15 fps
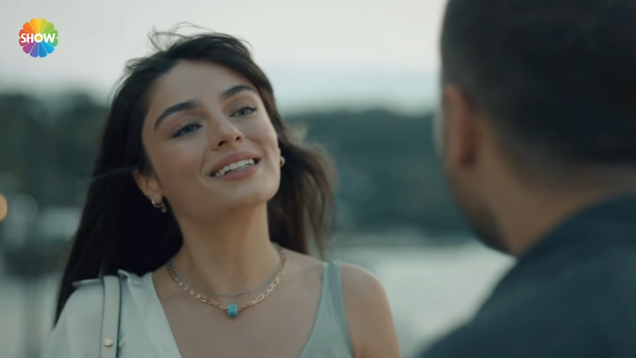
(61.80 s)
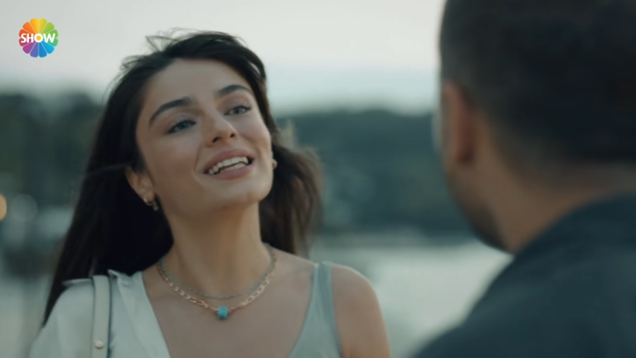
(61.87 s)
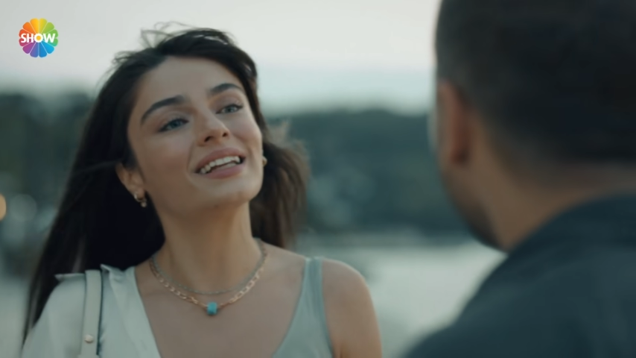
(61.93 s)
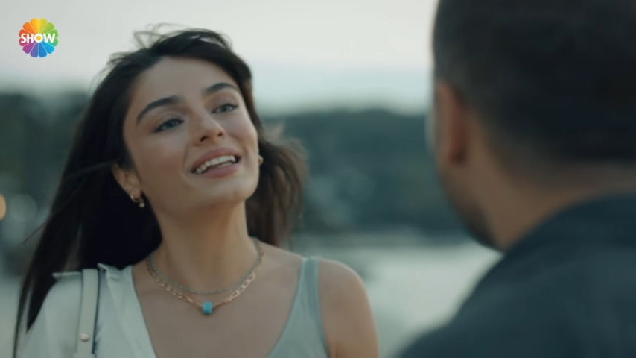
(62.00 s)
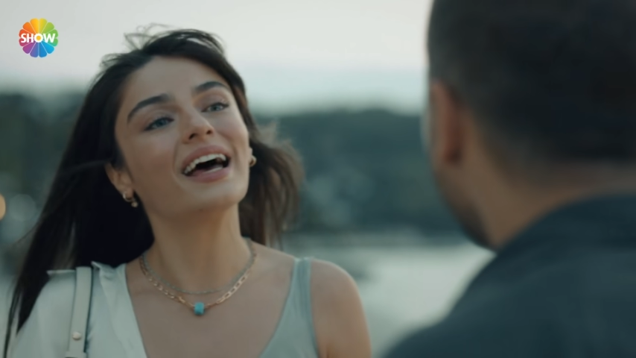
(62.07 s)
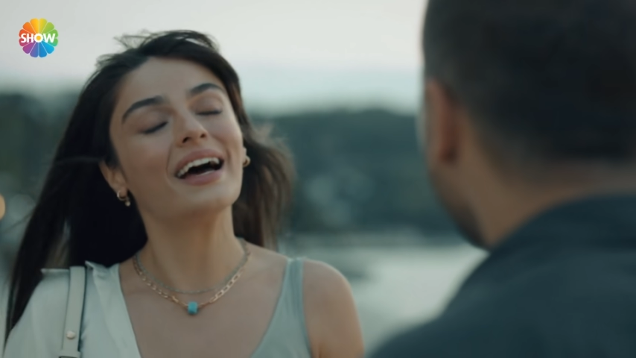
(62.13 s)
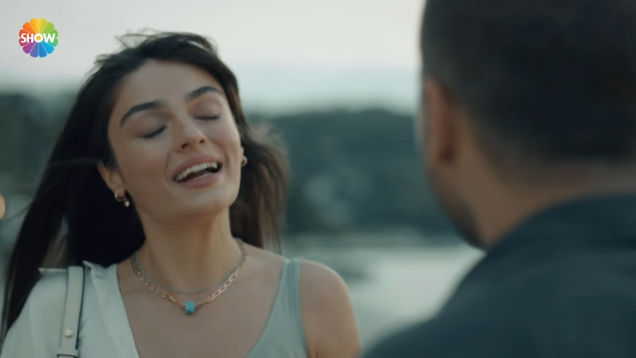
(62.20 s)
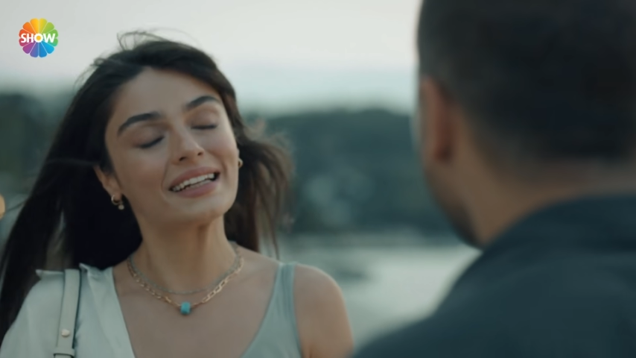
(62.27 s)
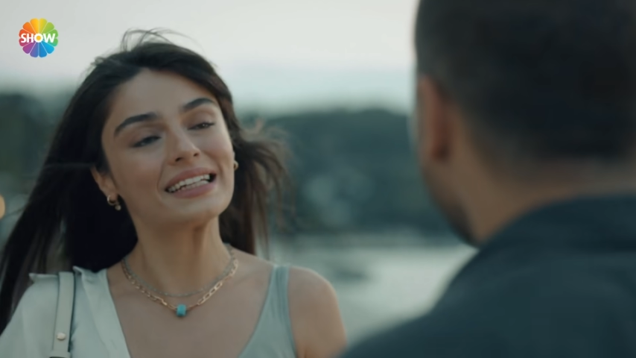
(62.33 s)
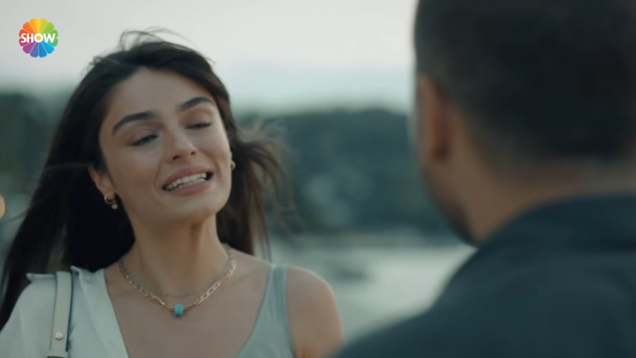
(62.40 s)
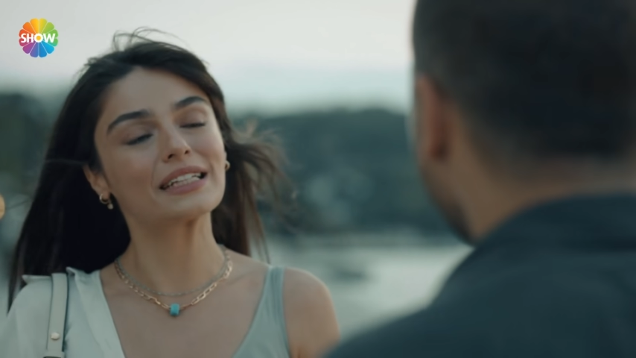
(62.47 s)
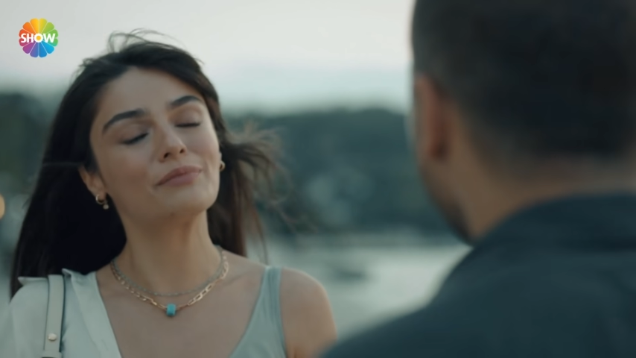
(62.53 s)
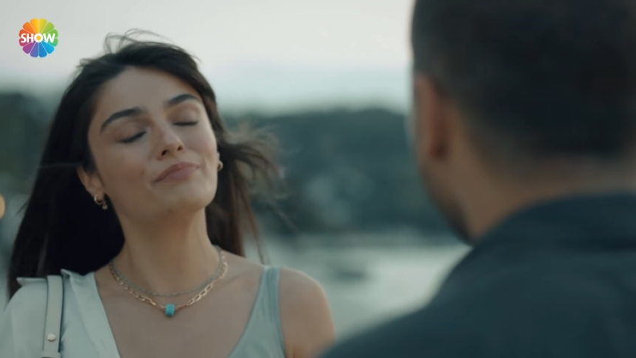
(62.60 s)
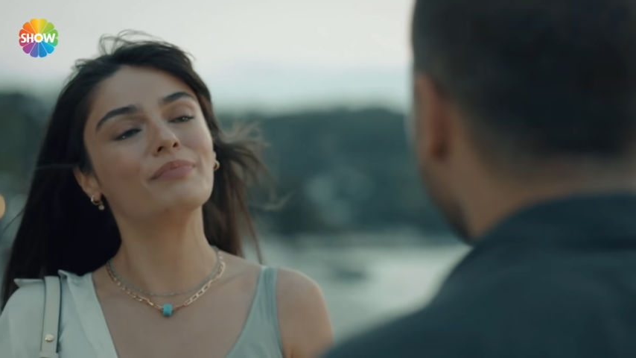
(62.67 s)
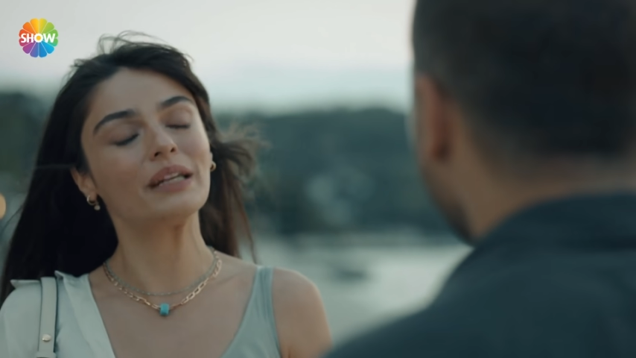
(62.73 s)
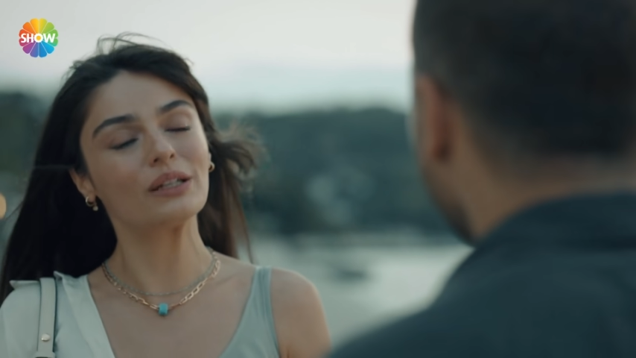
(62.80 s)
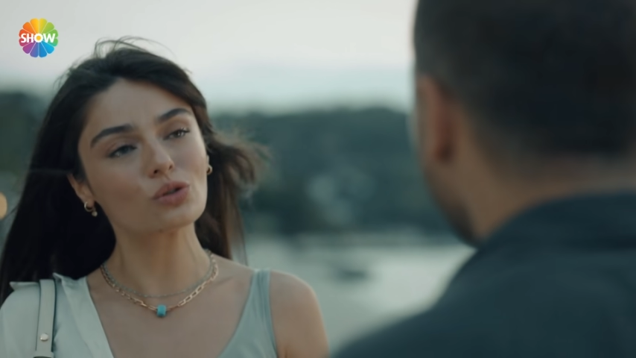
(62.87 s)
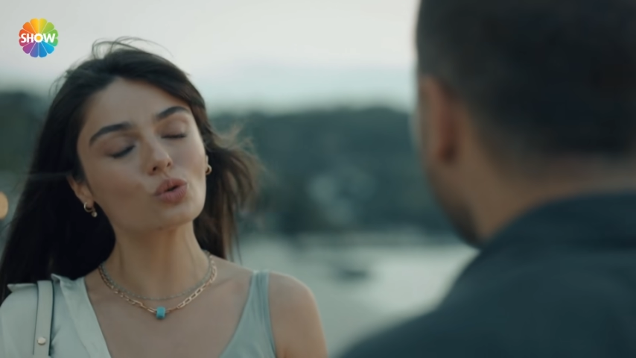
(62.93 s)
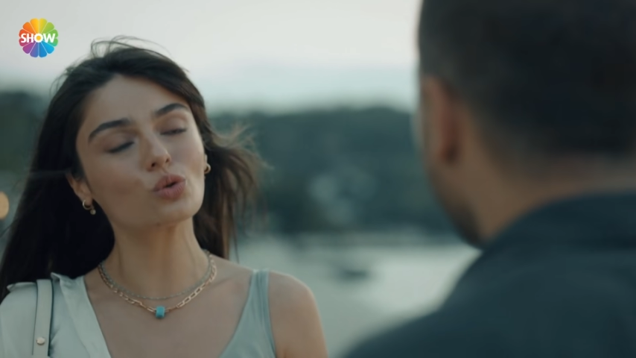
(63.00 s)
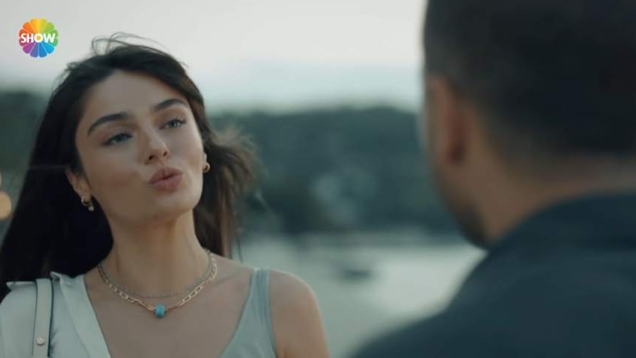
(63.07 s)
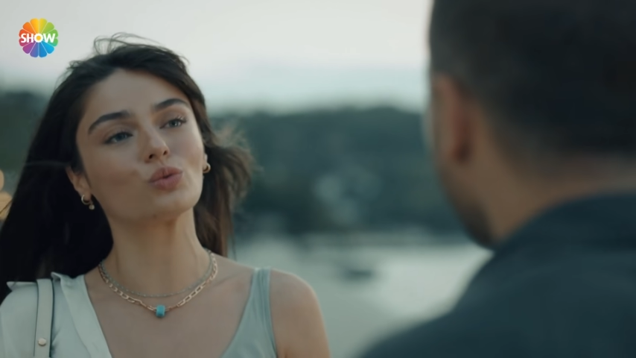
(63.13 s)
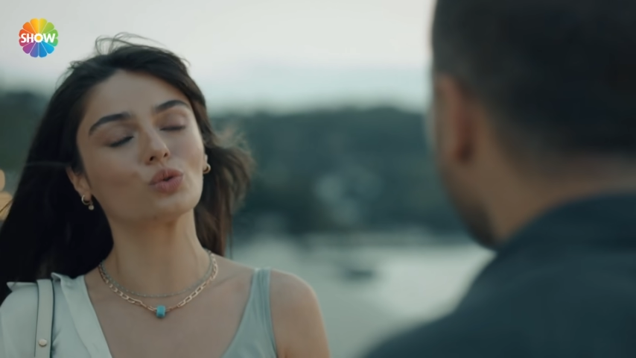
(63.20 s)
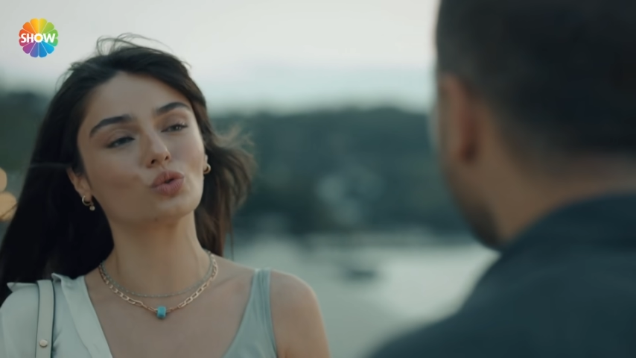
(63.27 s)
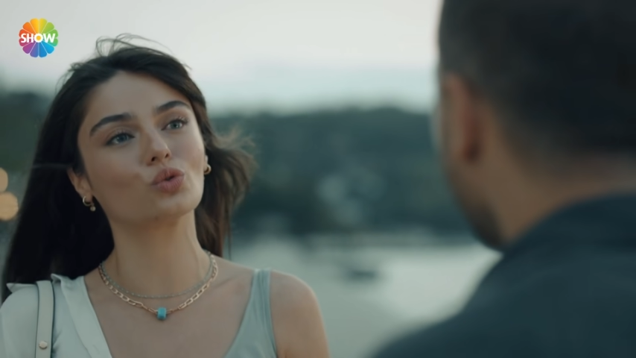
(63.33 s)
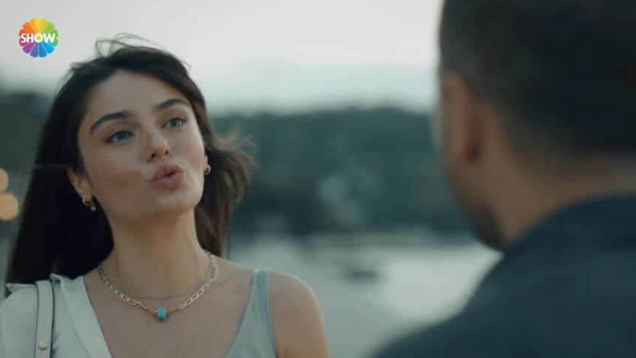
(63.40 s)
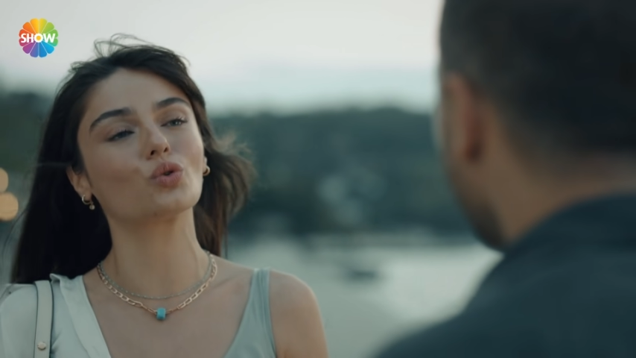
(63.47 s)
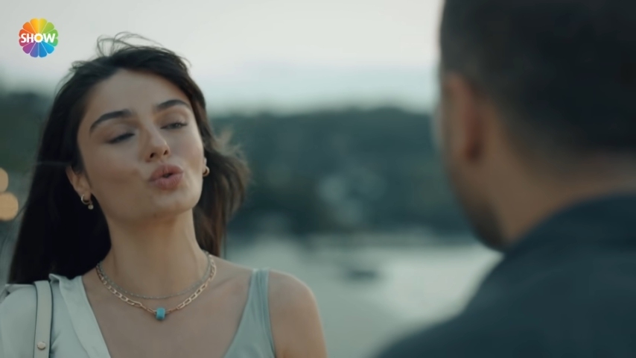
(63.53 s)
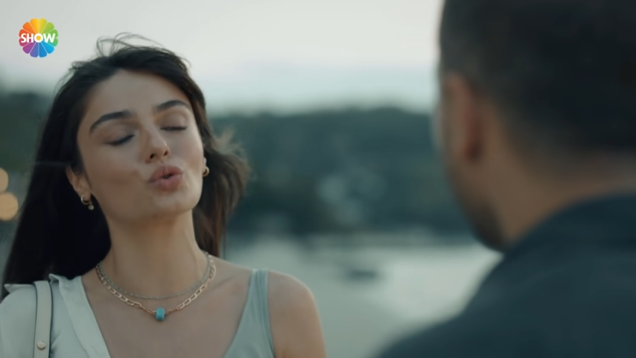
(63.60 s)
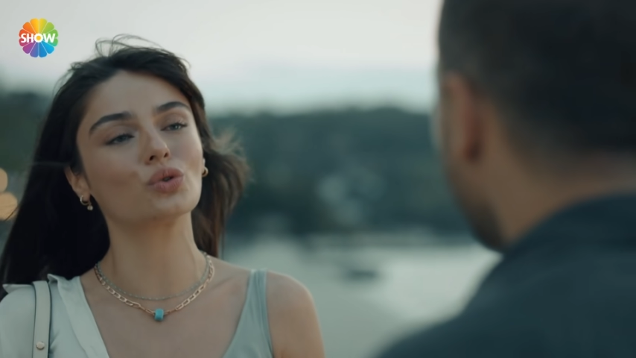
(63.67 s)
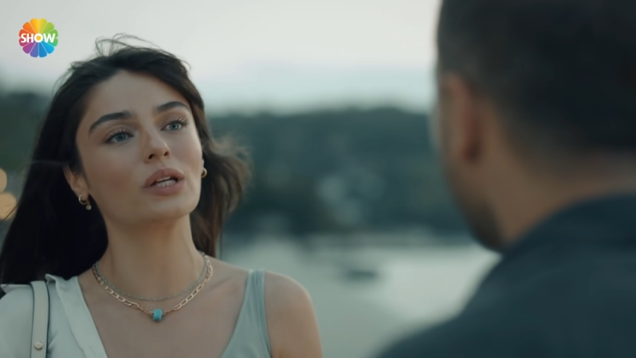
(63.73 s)
sen de herkes gibi beni sorumlu
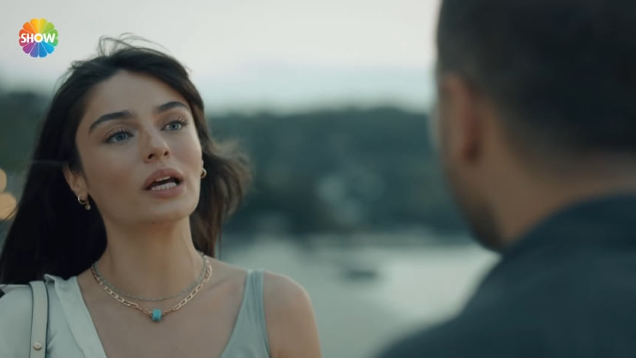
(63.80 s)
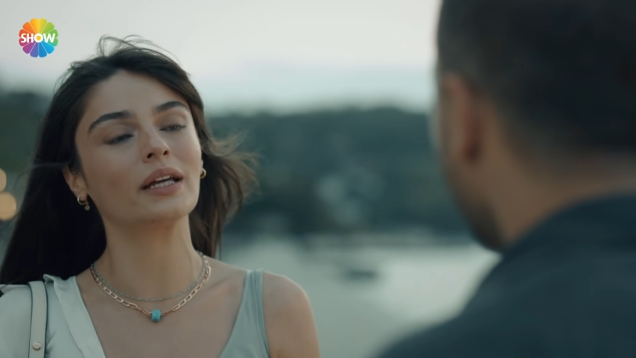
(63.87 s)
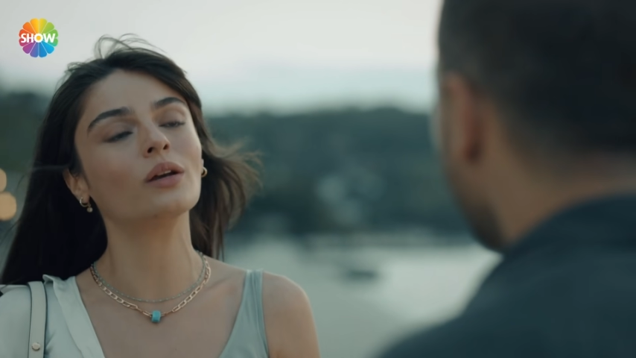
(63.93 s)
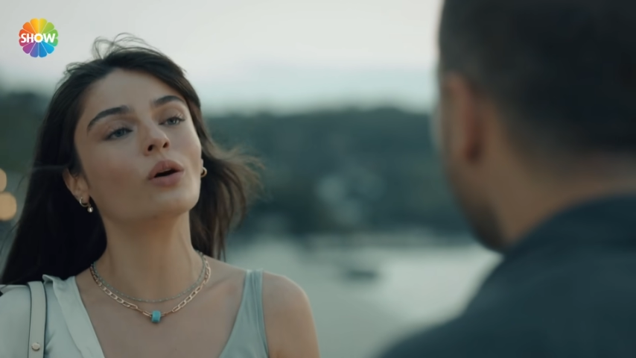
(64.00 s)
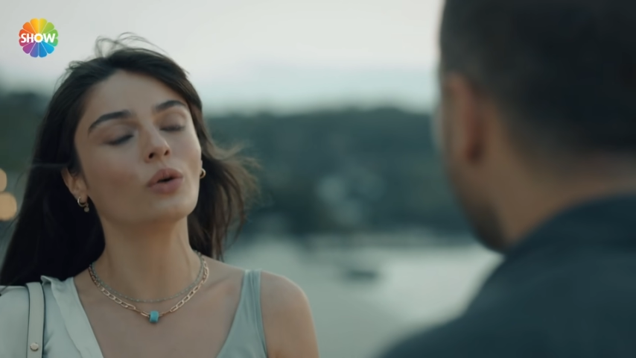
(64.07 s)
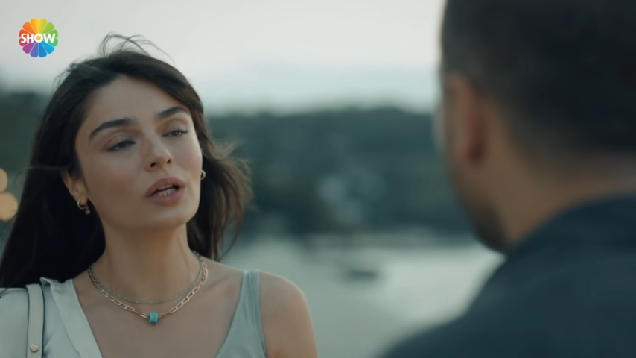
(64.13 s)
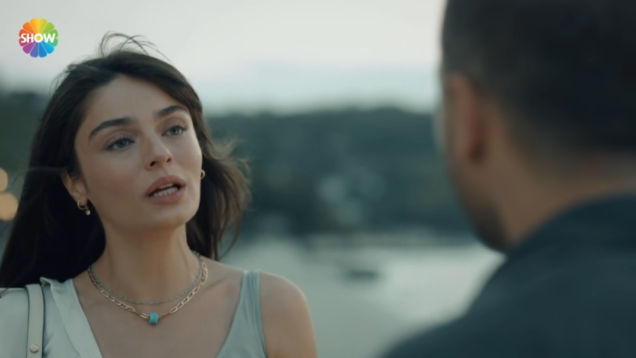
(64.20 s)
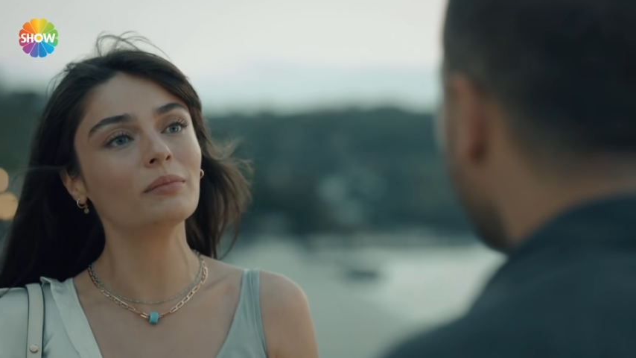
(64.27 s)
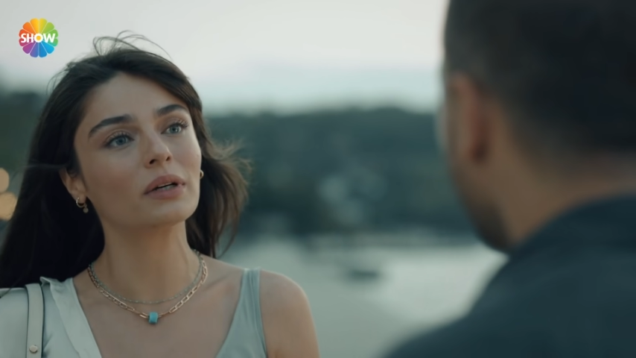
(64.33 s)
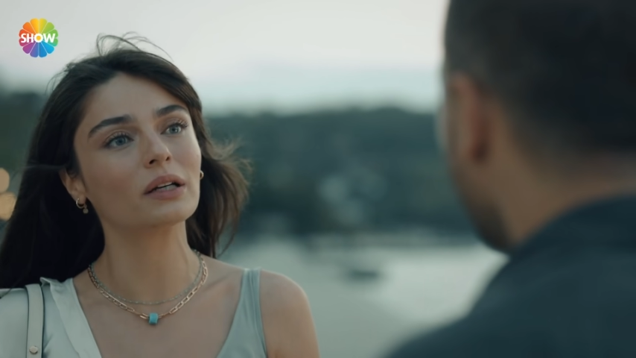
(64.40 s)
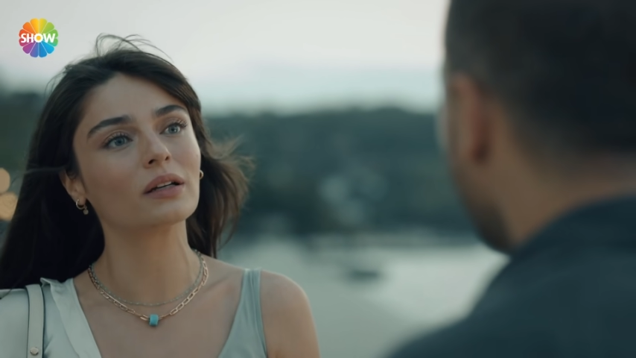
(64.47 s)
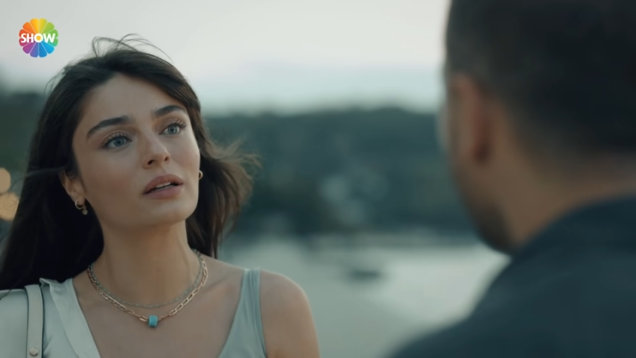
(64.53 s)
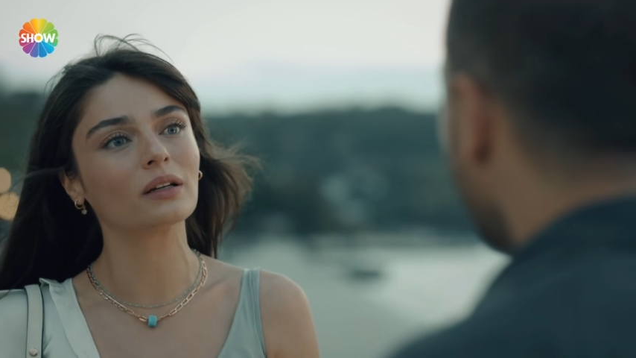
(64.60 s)
tutuyorsun yani öyle mi?